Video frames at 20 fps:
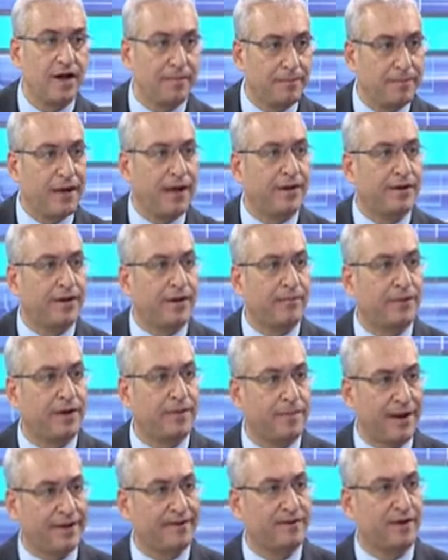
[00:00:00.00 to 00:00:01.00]
bir anlamda
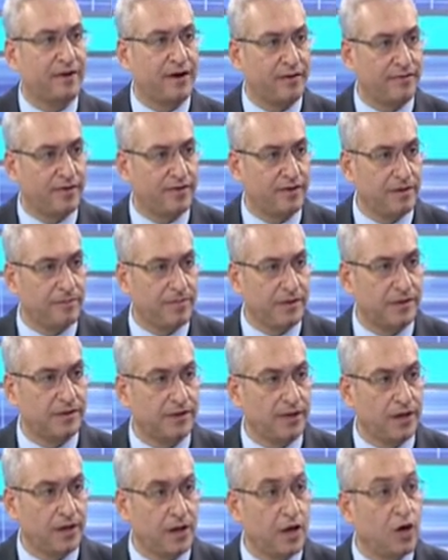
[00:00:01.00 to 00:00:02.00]
bertaraf edilmesi,
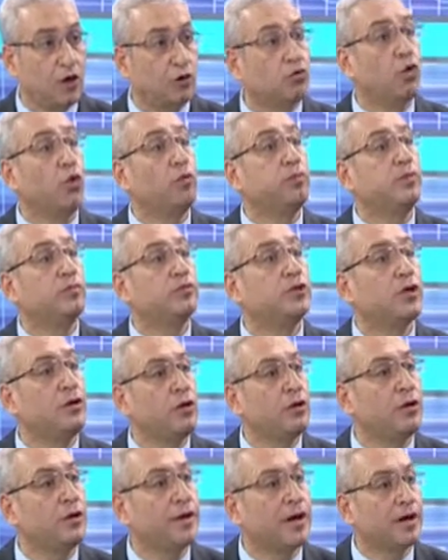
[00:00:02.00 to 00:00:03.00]
toplumsal
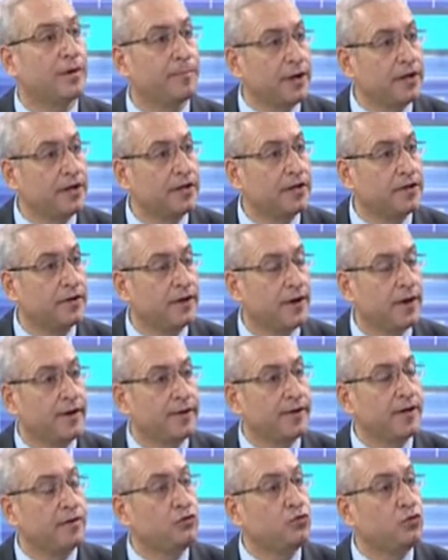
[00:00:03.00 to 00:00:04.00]
olarak bakın
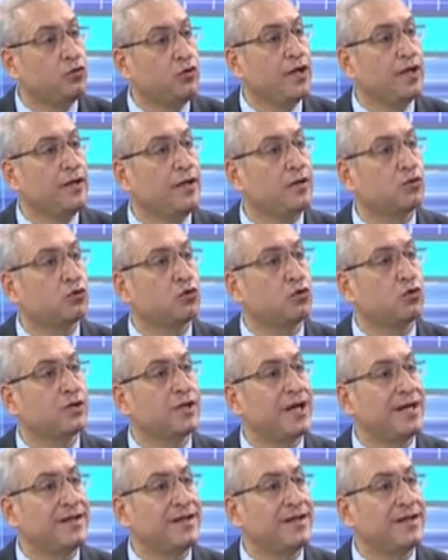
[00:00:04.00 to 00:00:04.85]
Türkiye'nin sosyal